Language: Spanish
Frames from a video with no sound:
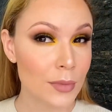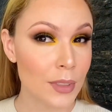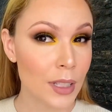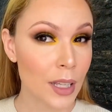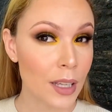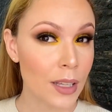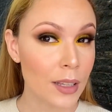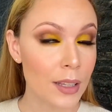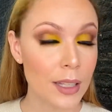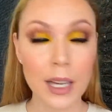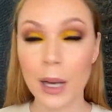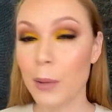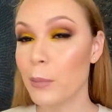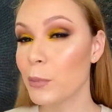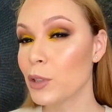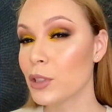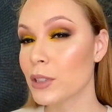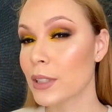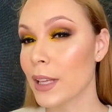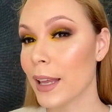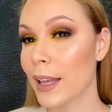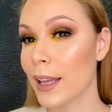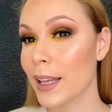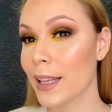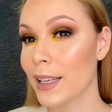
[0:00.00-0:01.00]
Díganme
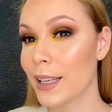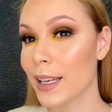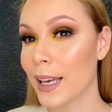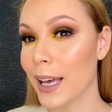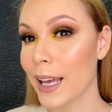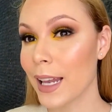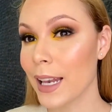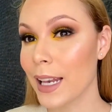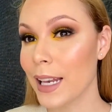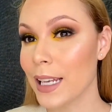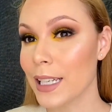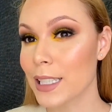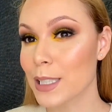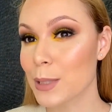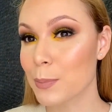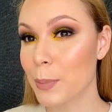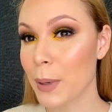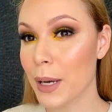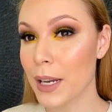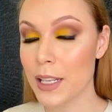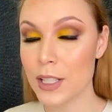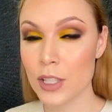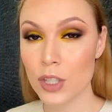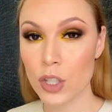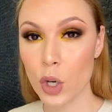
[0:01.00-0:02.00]
ustedes qué les
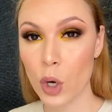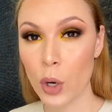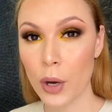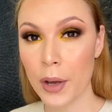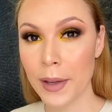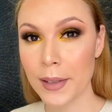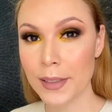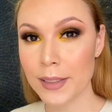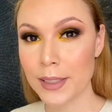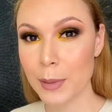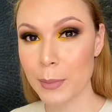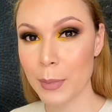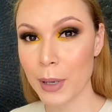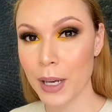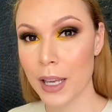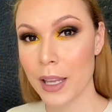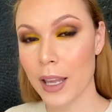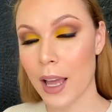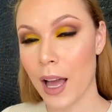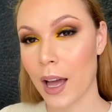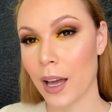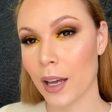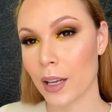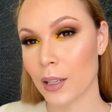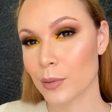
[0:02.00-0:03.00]
pareció este
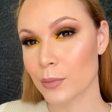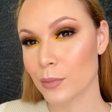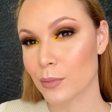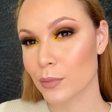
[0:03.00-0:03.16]
maquillaje.